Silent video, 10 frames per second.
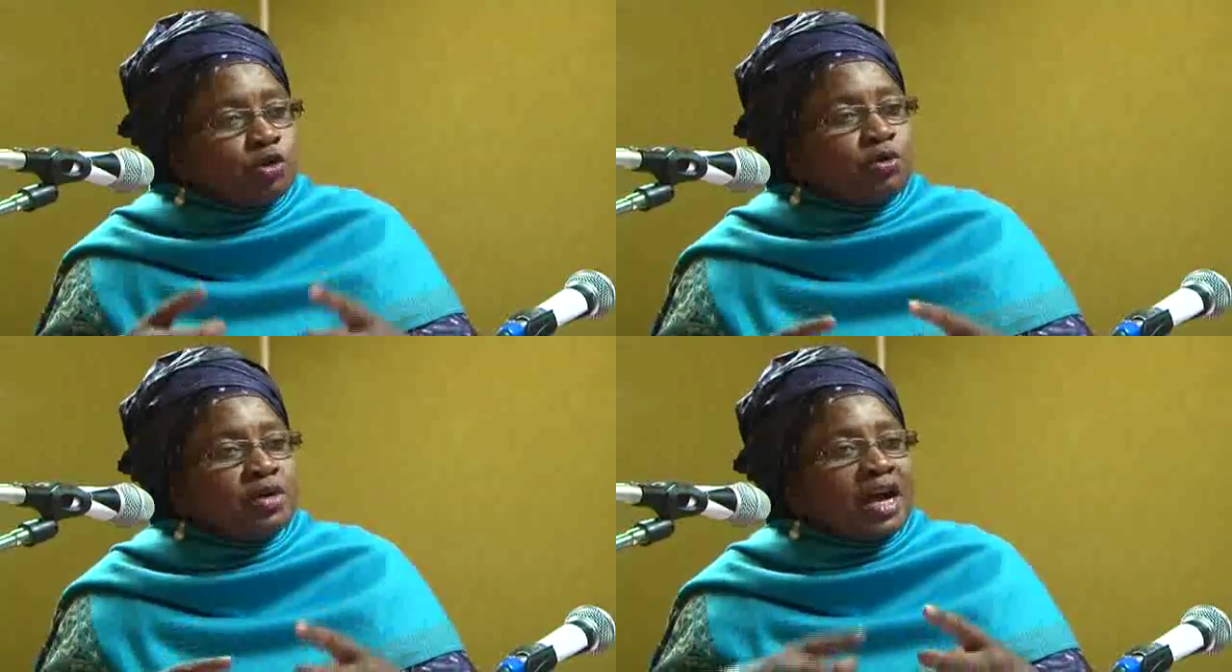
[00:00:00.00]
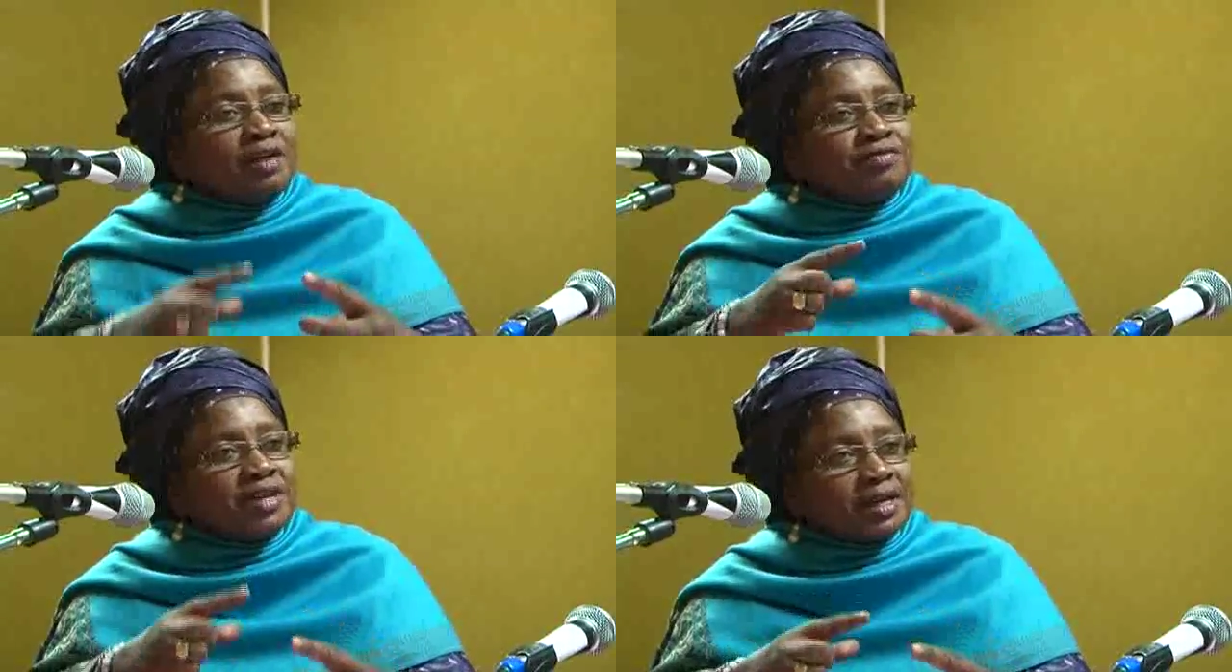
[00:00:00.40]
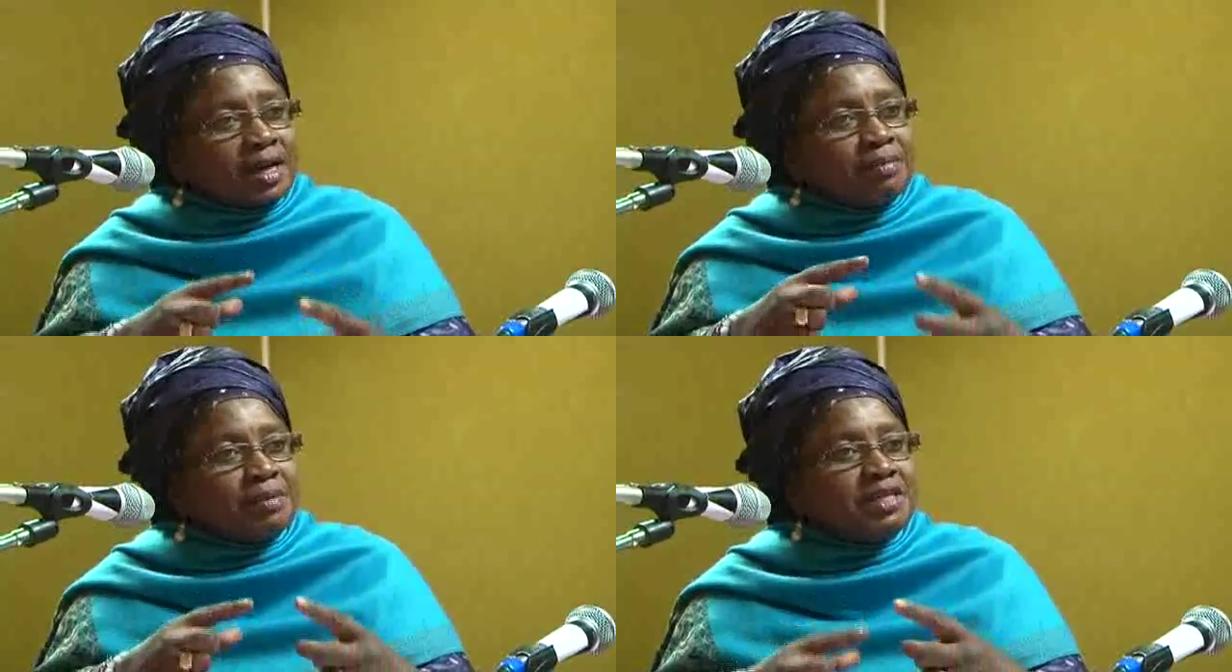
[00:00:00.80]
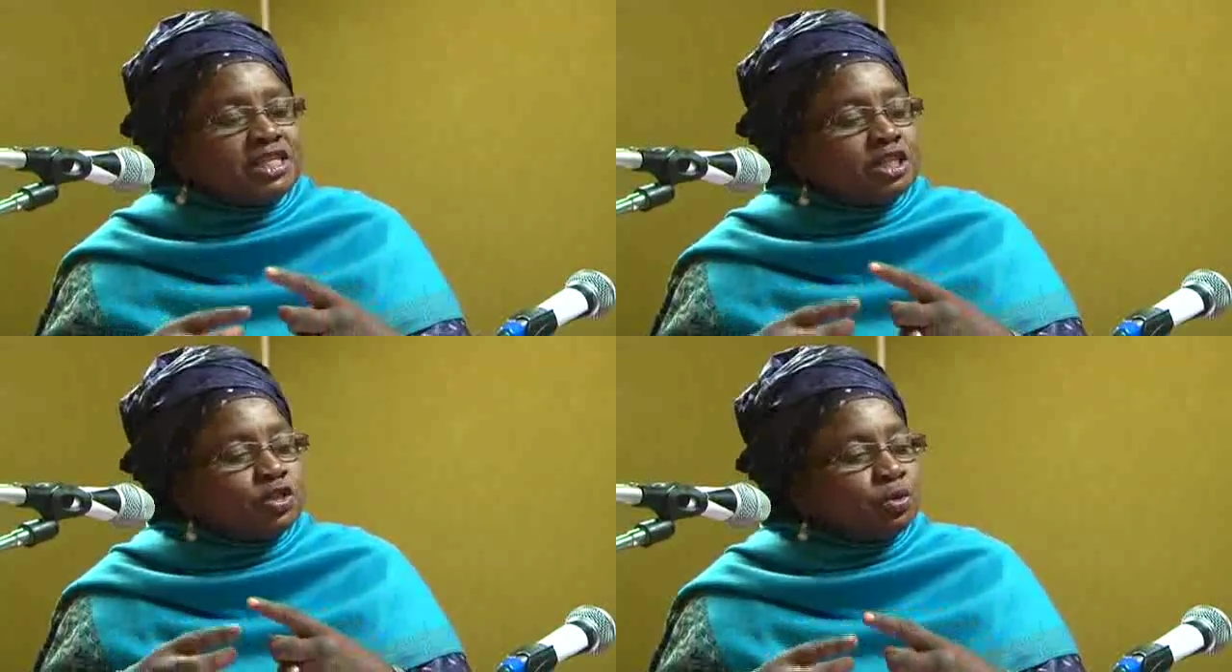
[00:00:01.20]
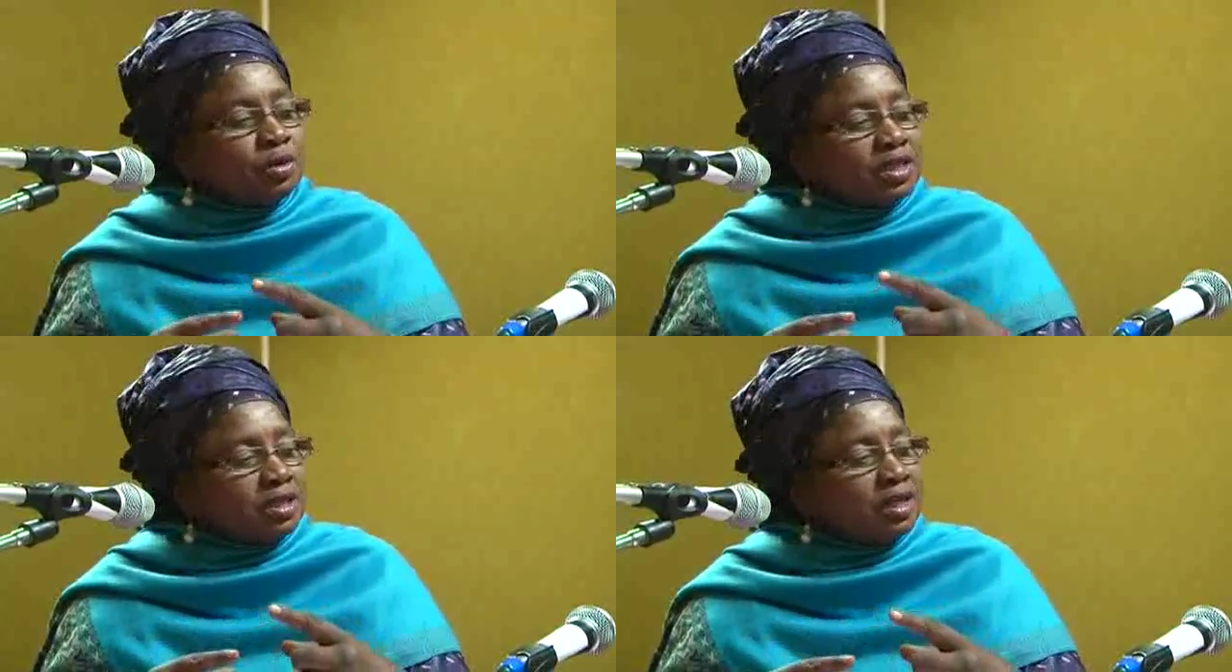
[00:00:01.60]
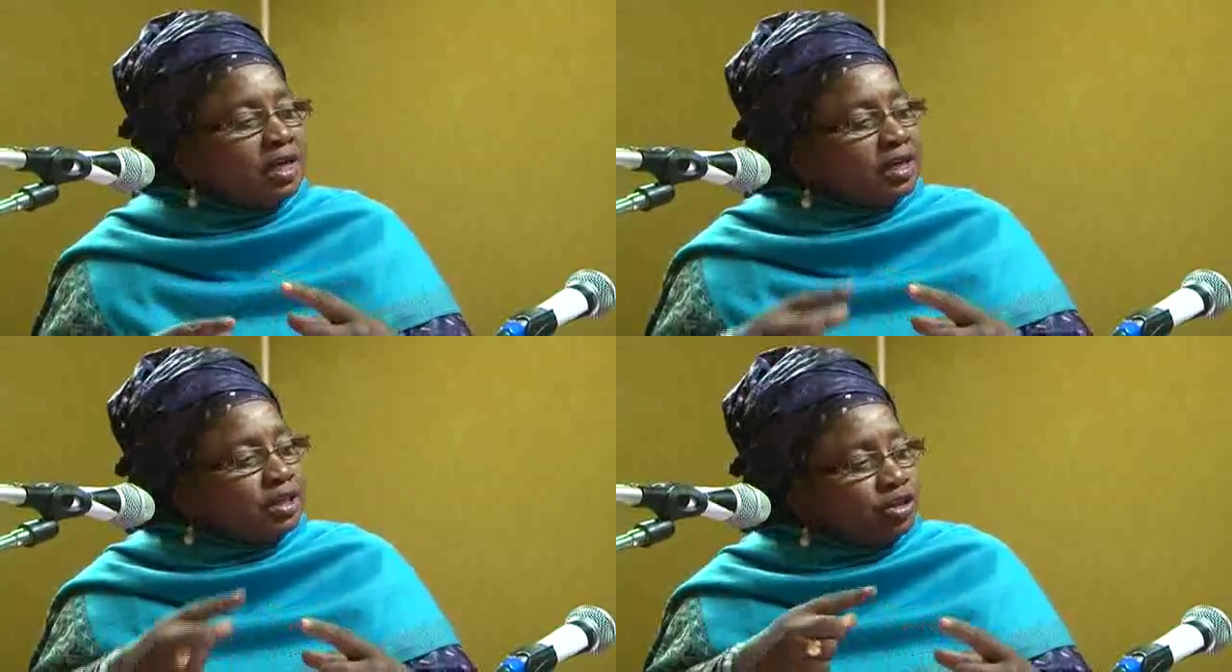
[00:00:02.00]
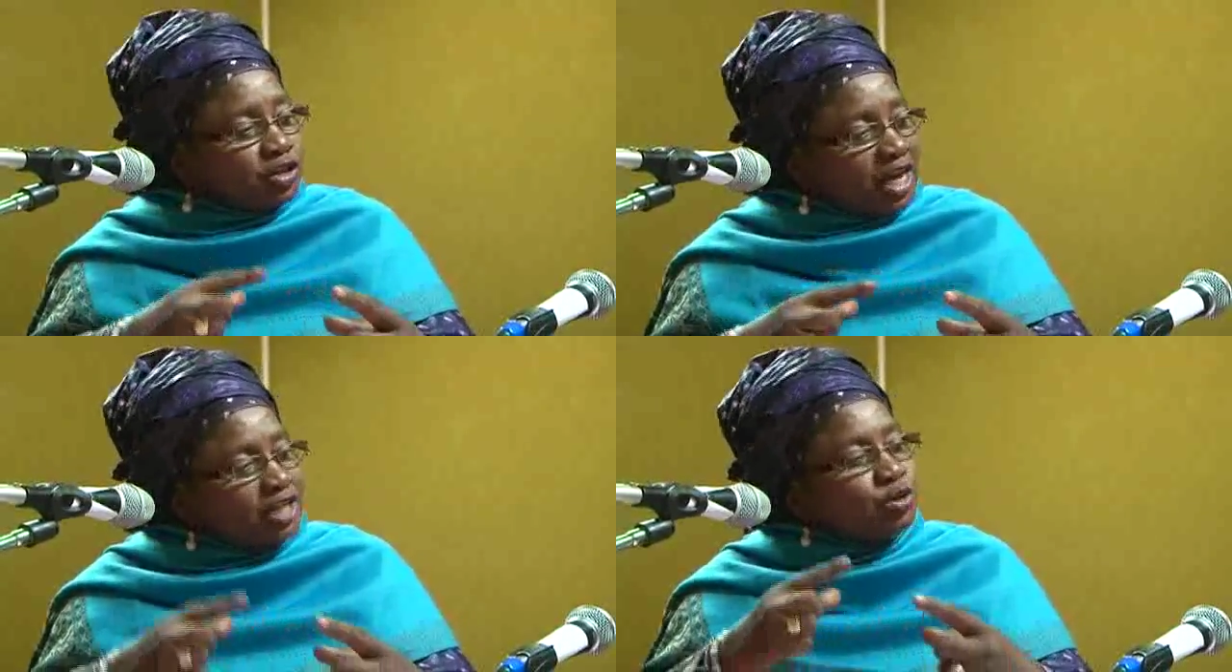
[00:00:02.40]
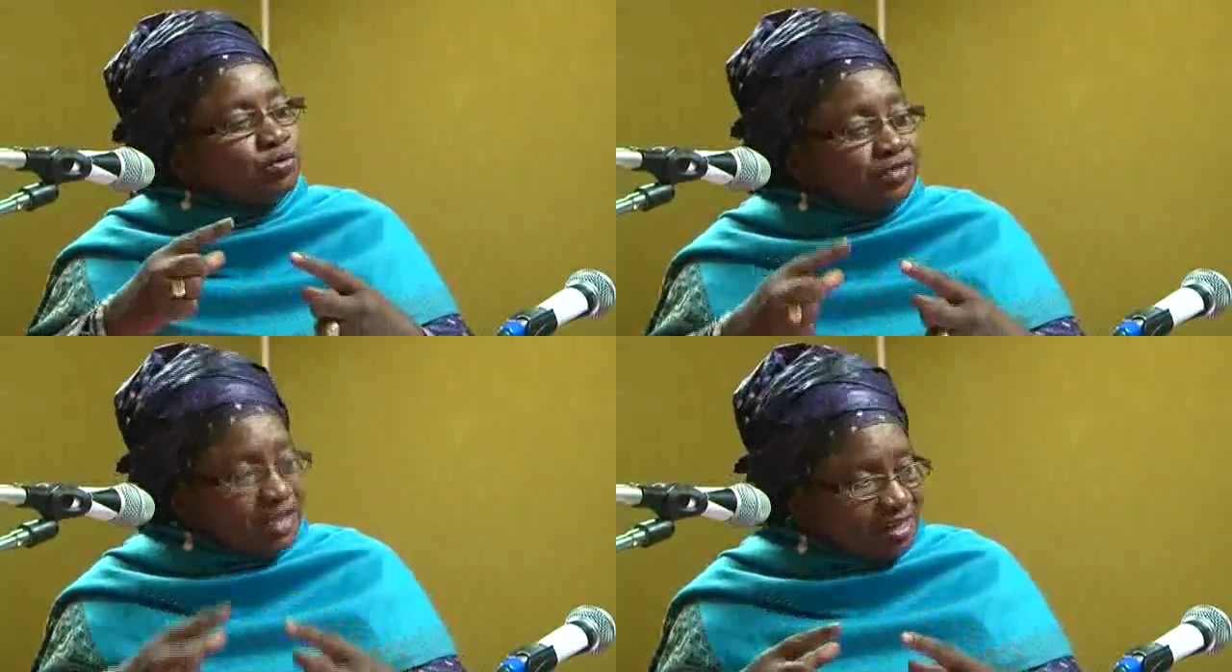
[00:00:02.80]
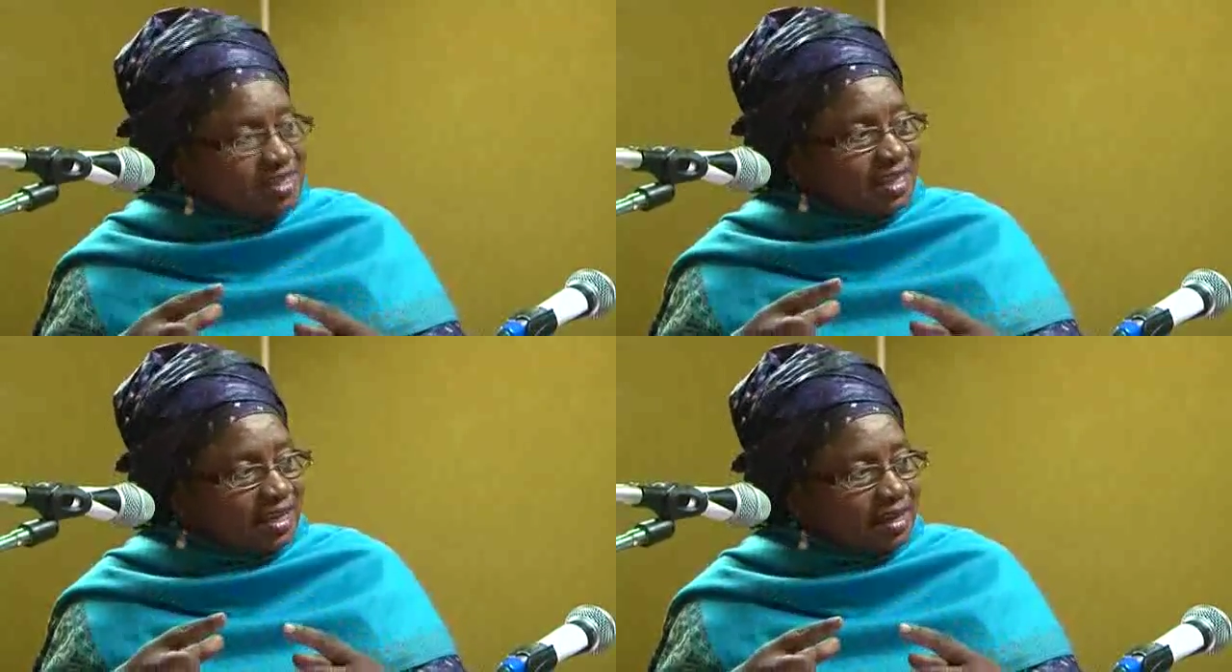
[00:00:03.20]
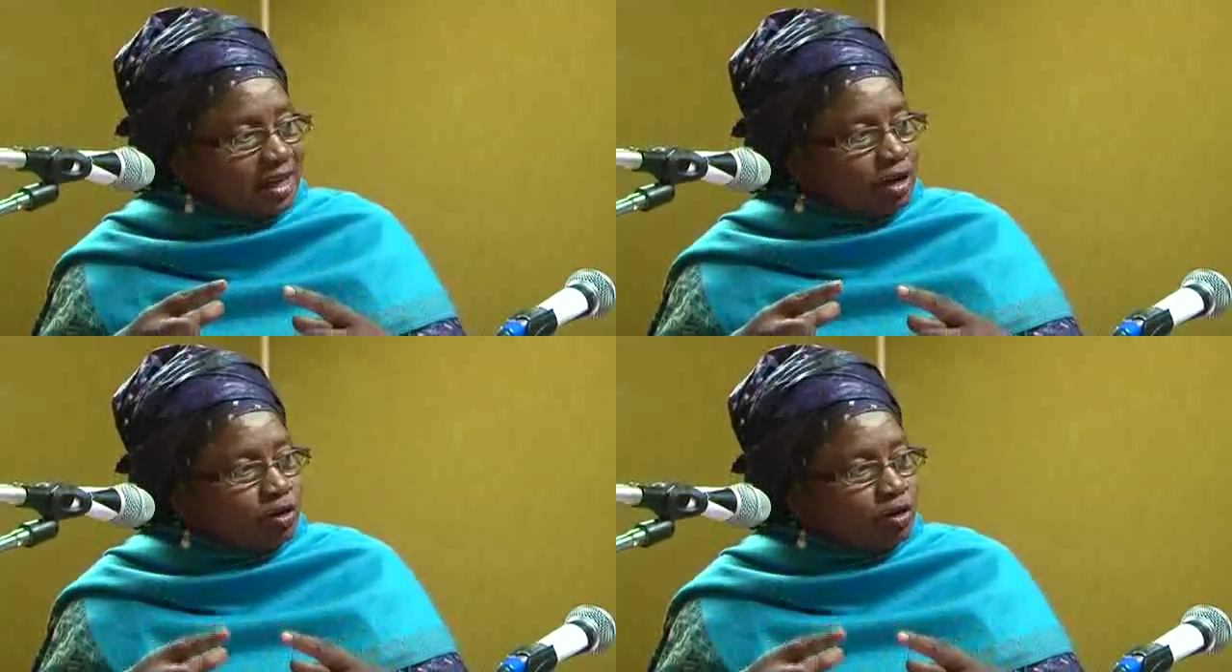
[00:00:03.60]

qui ont eu à faire quand même des sessions de d'éducation financière.